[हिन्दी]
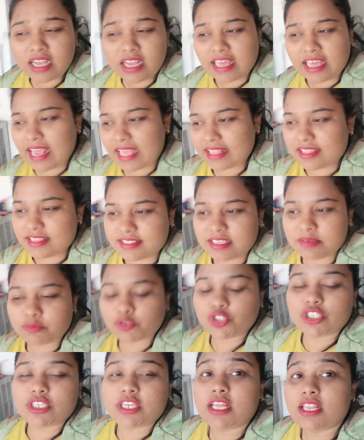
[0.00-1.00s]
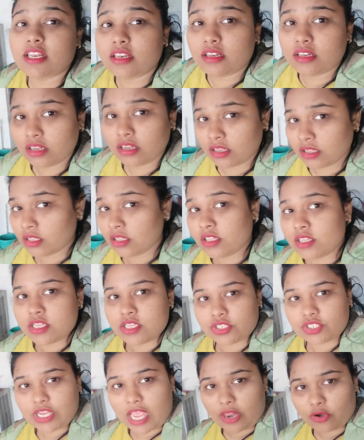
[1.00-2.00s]
घर आते से मुझे नल
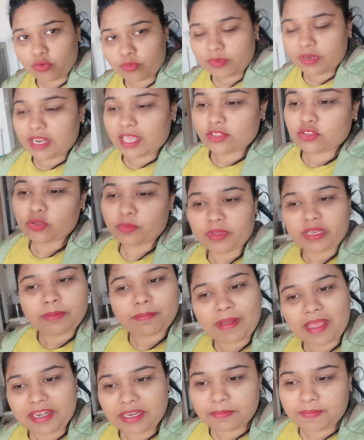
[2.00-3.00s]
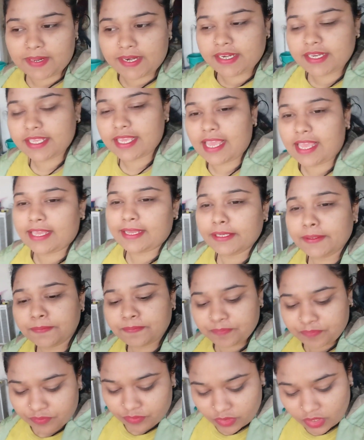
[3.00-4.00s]
चालू मिला तो मैंने पानी भर लिया है
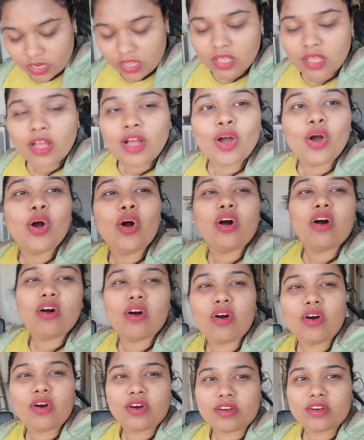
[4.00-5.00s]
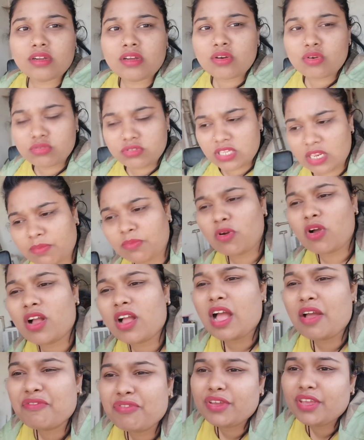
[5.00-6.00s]
और उसल
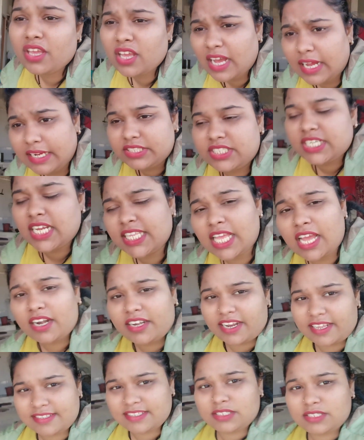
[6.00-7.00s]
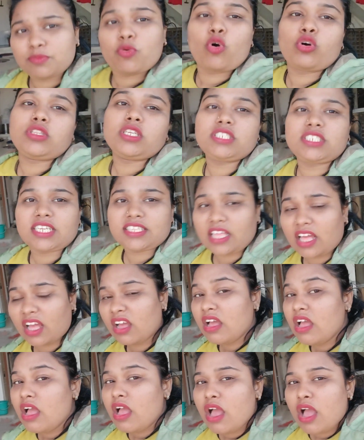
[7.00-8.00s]
पोहा काफ़ी अच्छा था टेस्ट बहुत अच्छा
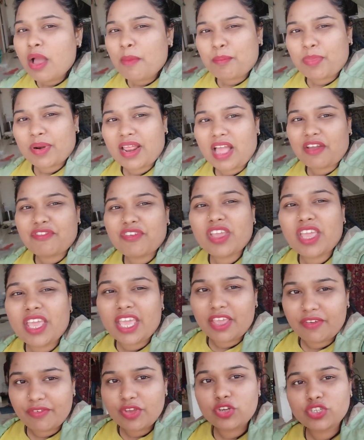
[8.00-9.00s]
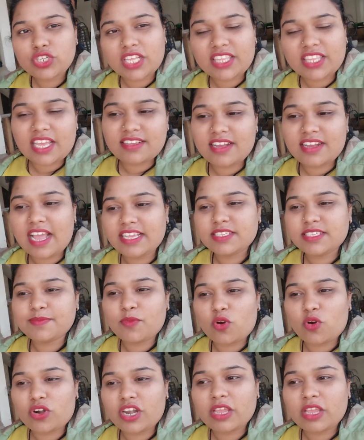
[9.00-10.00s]
था और काफ़ी हेवी हो जाता है
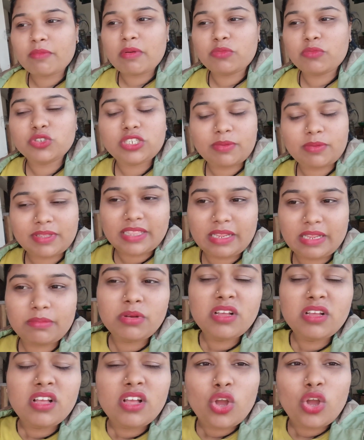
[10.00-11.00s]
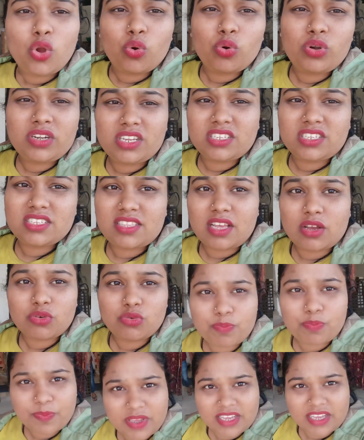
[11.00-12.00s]
गाइज मॉर्निंग में मुझे मतलब उल्टी
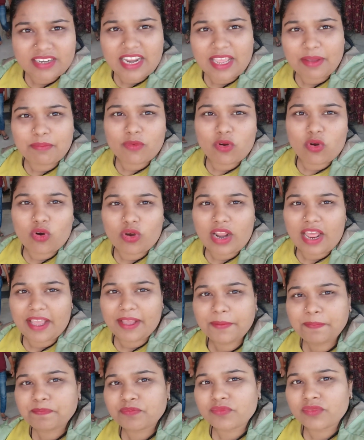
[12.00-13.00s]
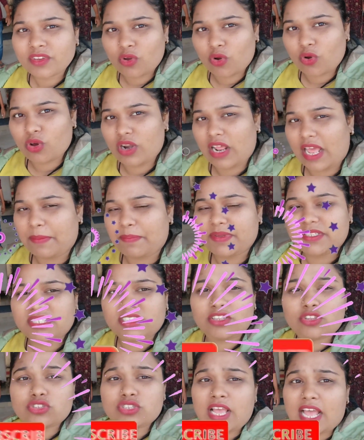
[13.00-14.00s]
जैसा के टाइप हो रहा है और
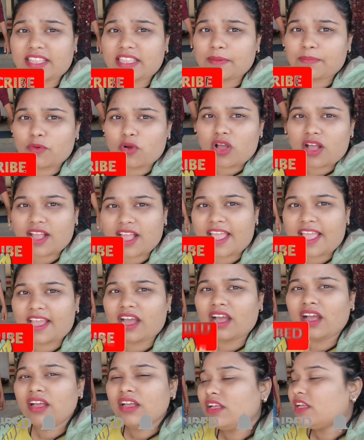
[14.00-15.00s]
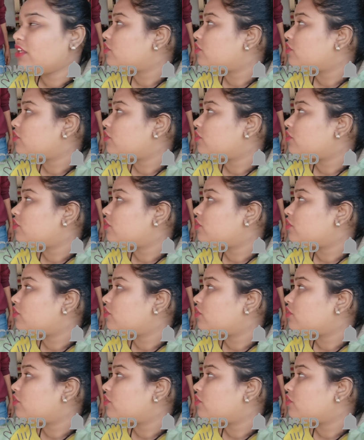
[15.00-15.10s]
अर्पित जी ने तो सादा पोहा खाया